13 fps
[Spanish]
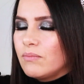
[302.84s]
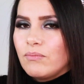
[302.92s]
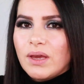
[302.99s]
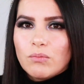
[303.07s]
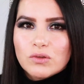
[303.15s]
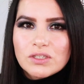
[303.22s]

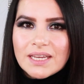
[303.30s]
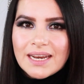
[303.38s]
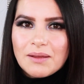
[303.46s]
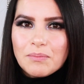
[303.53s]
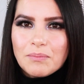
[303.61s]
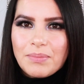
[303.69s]
Vemos
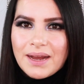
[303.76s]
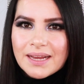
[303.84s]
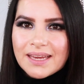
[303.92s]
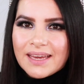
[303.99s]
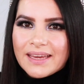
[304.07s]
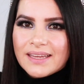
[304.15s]
que el
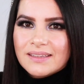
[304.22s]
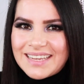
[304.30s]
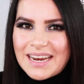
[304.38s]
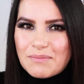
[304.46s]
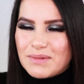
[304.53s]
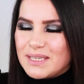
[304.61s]
empaque
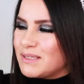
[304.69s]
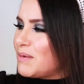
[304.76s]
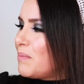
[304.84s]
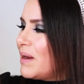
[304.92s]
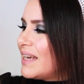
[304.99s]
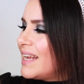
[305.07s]
de la
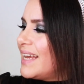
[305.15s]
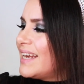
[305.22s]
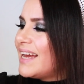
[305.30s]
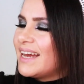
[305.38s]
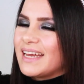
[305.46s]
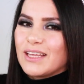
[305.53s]
misma
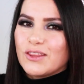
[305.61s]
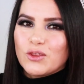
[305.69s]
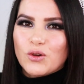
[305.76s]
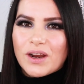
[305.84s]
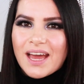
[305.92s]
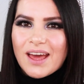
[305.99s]
manera,
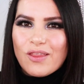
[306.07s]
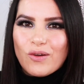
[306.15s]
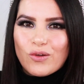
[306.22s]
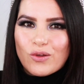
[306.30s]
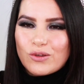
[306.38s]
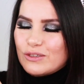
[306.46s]
en
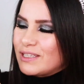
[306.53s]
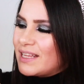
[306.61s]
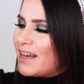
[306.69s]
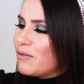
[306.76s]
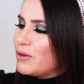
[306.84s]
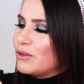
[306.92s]
dorado, con los
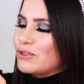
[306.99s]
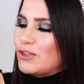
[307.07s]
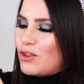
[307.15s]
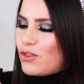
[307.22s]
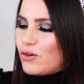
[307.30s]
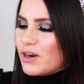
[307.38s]

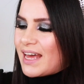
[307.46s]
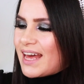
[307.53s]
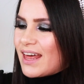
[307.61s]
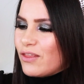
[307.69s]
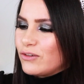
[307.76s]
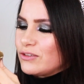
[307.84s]
labios
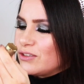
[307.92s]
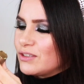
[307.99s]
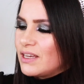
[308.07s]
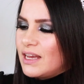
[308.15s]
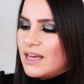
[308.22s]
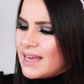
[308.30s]

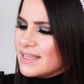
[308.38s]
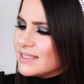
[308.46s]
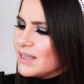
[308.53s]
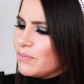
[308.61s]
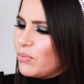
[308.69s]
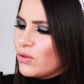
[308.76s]
dorados.
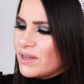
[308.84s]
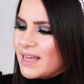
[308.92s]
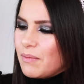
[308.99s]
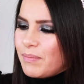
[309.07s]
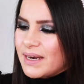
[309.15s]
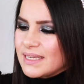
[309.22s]
Este
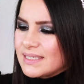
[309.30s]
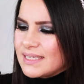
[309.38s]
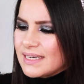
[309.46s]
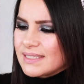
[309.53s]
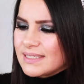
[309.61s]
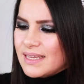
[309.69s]
podría
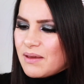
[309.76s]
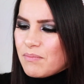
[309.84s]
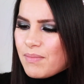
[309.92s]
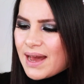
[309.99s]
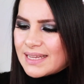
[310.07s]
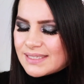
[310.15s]

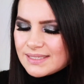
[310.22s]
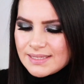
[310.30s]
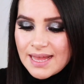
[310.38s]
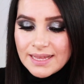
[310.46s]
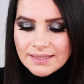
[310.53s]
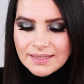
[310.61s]
parecerse
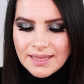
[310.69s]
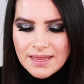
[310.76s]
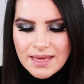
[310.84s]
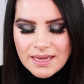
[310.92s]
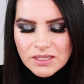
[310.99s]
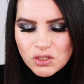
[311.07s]

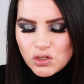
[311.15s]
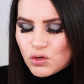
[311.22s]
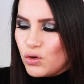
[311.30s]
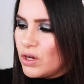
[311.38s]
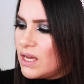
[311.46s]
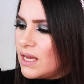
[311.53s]
bastante, de
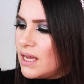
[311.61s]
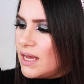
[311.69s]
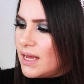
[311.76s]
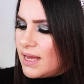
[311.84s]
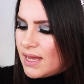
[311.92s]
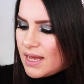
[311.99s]
hecho,
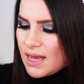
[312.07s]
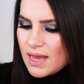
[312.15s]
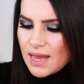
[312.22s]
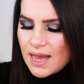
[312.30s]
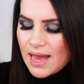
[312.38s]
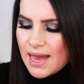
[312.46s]

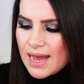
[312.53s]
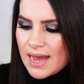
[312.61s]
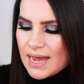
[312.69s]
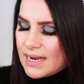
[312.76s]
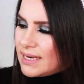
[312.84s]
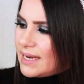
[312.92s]

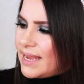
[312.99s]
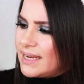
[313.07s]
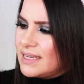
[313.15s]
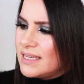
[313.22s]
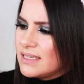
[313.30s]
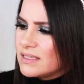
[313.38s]
a
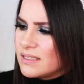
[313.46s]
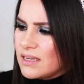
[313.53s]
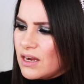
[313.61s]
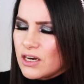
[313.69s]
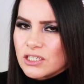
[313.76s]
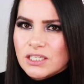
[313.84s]
Lady
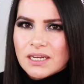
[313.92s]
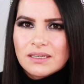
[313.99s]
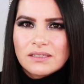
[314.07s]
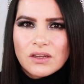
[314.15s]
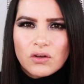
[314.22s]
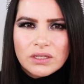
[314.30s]

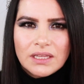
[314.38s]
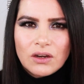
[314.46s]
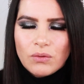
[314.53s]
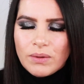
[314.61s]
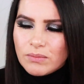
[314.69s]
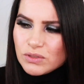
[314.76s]
Stardust.
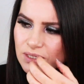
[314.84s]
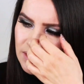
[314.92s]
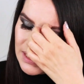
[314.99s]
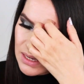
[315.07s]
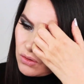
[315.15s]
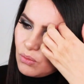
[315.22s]
Ahorita lo vamos a
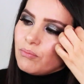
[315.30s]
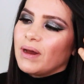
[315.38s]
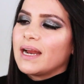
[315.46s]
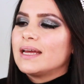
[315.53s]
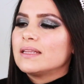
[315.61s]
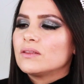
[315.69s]
estar
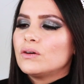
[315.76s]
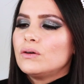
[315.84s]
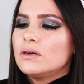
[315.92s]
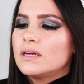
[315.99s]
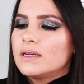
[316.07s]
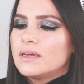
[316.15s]
comparando.